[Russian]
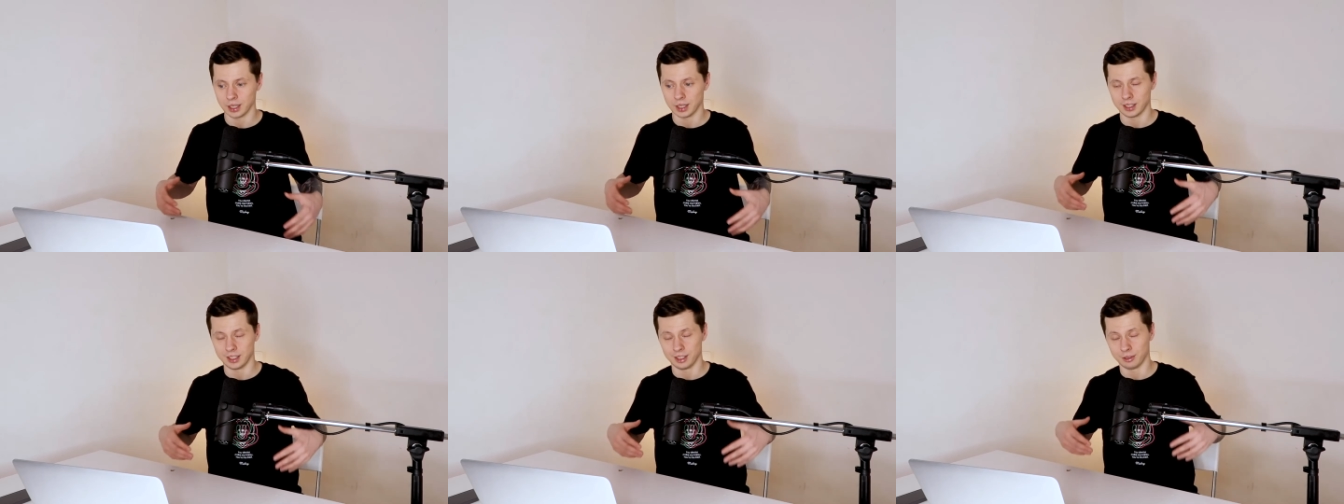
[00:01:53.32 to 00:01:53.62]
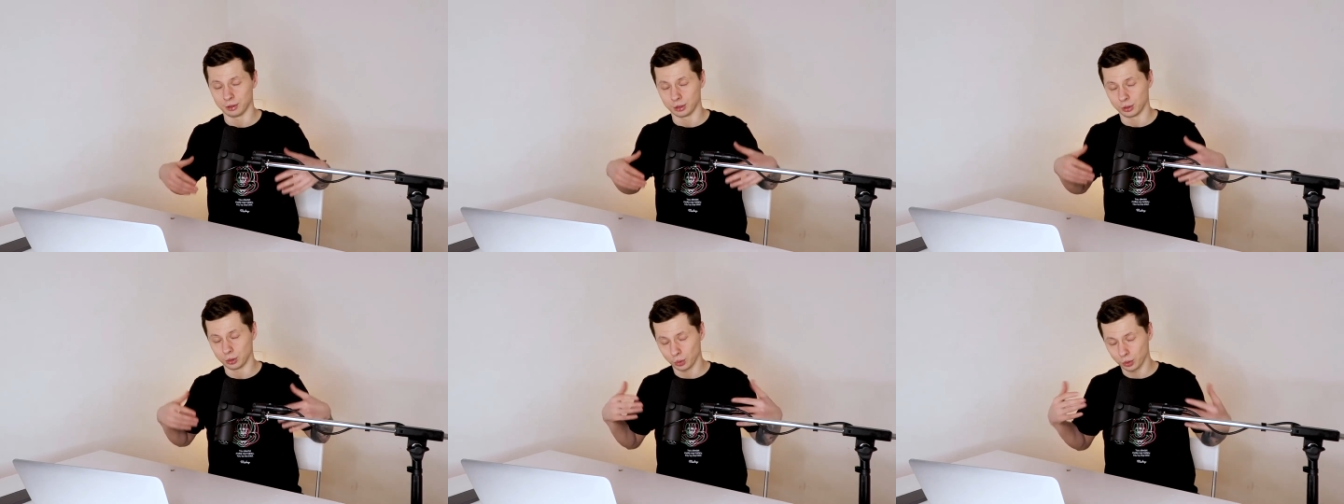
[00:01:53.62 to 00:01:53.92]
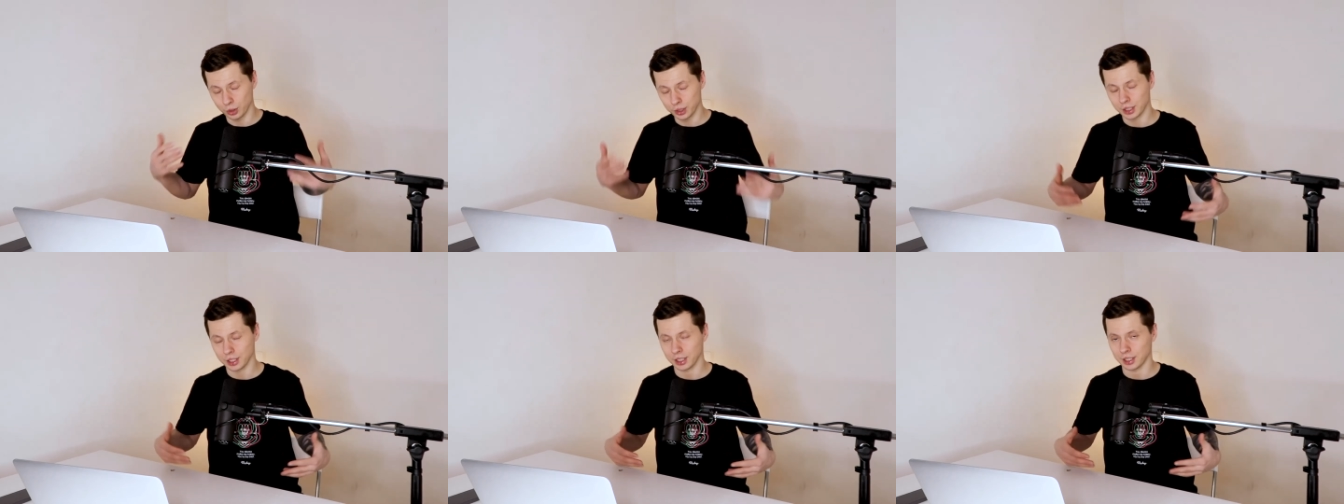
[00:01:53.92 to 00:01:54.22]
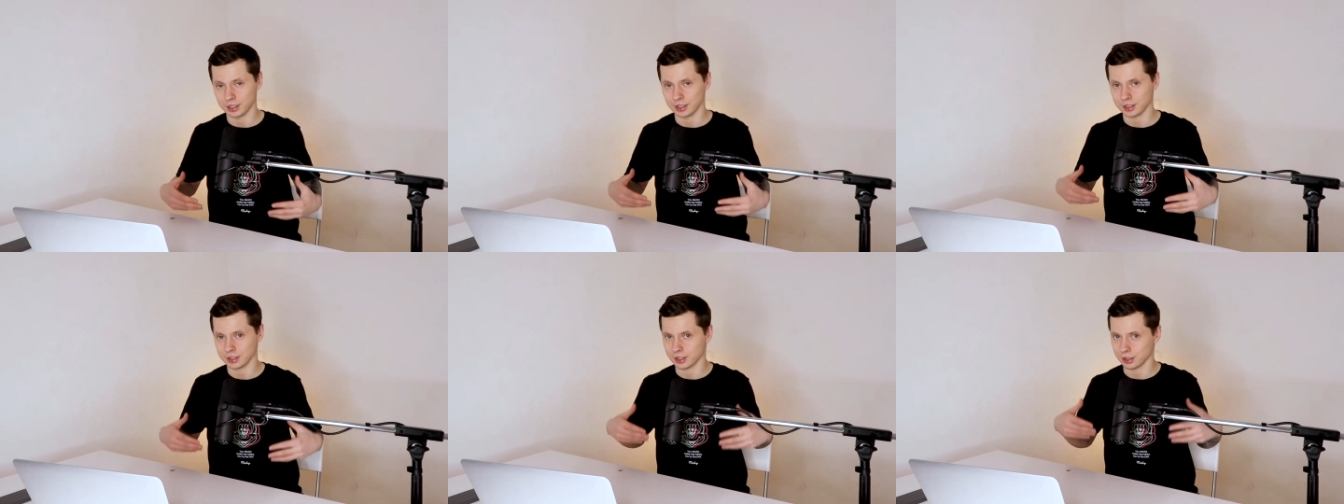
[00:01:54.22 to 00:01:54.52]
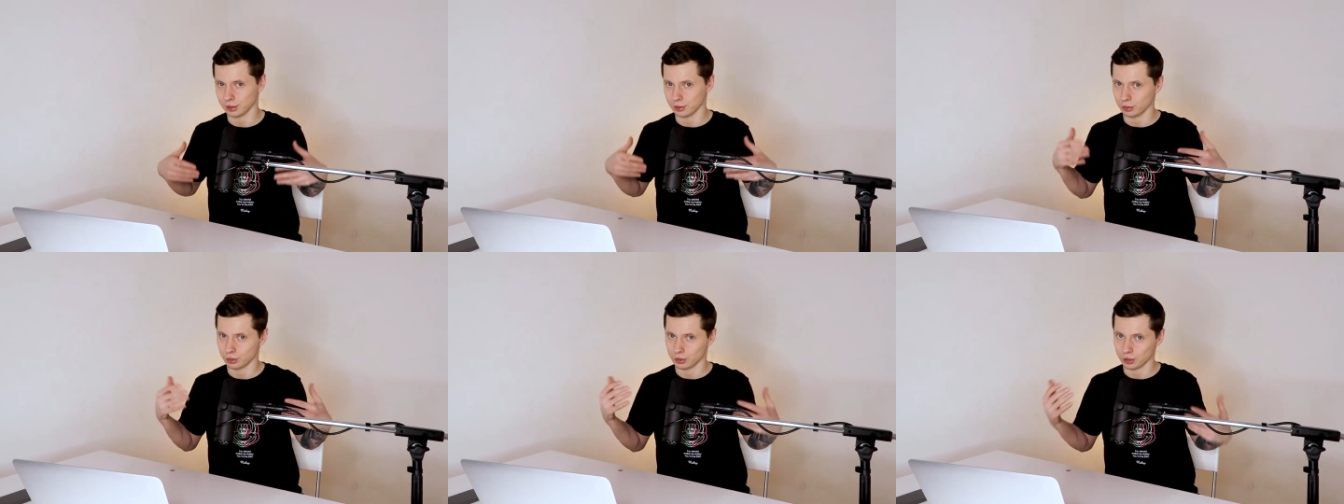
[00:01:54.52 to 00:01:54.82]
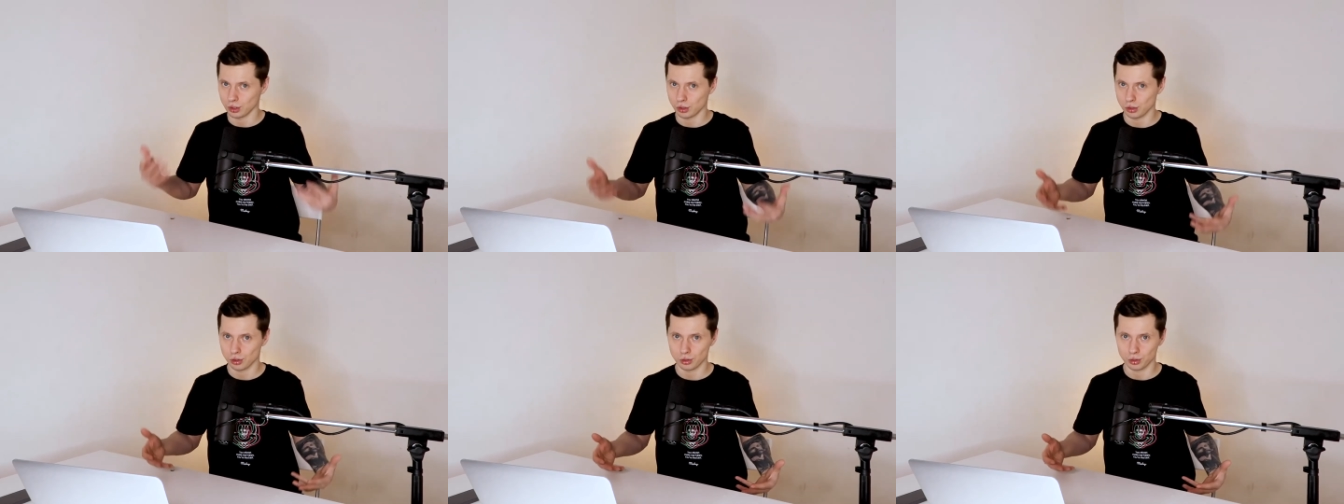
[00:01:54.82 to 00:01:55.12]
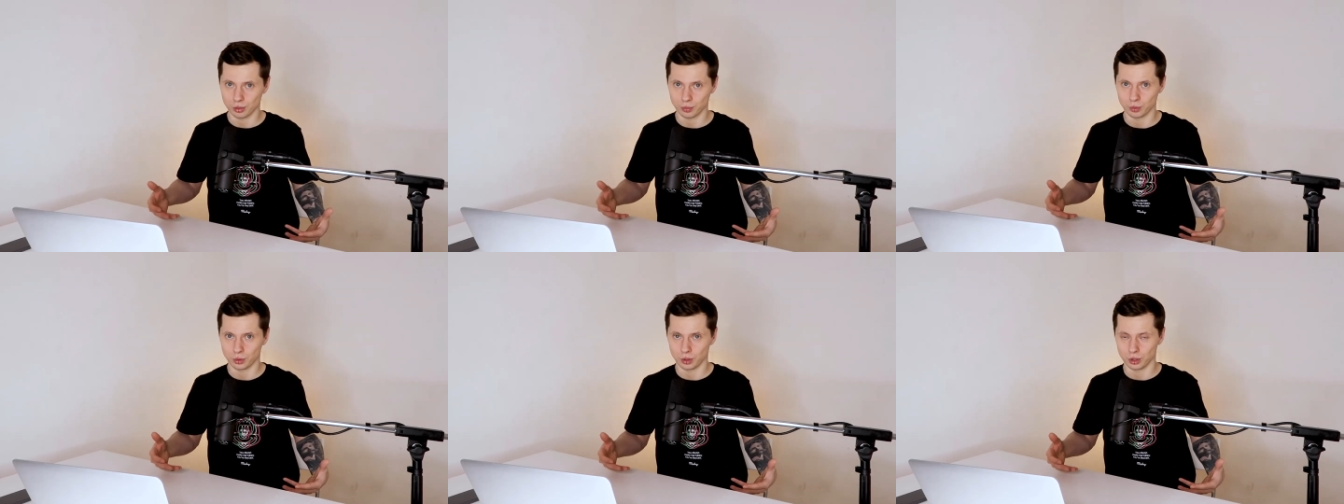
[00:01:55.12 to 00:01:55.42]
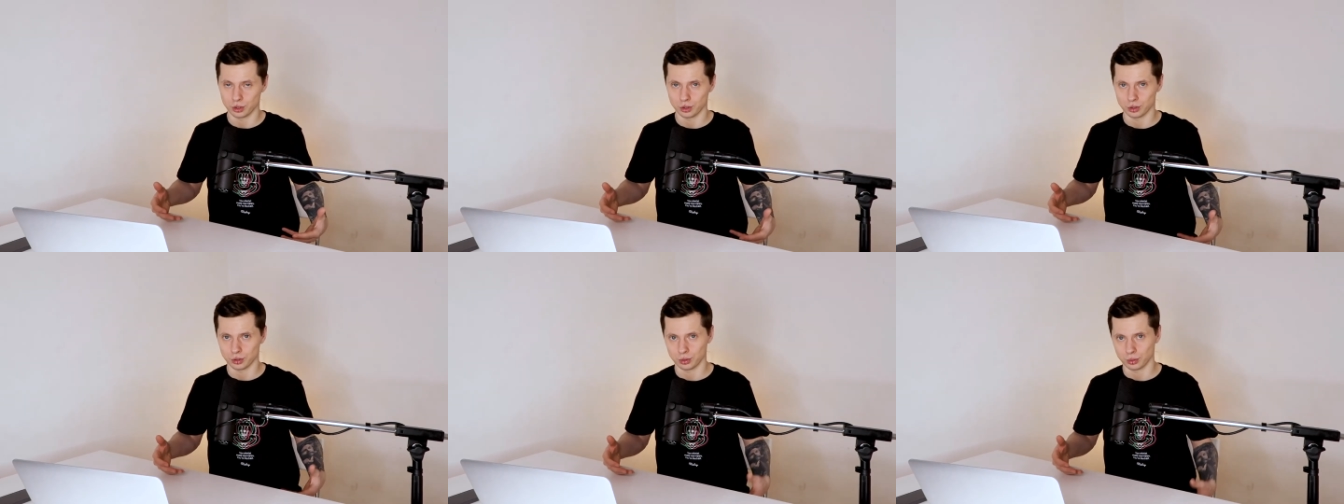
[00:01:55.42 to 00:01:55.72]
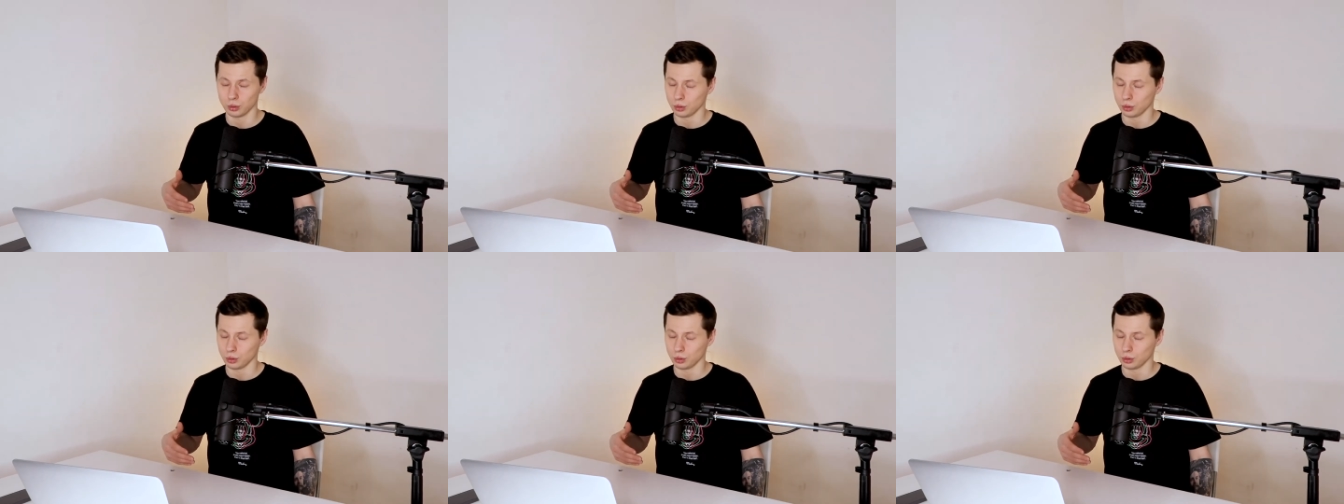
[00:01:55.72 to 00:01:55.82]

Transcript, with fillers: И в итоге они становятся еще больше.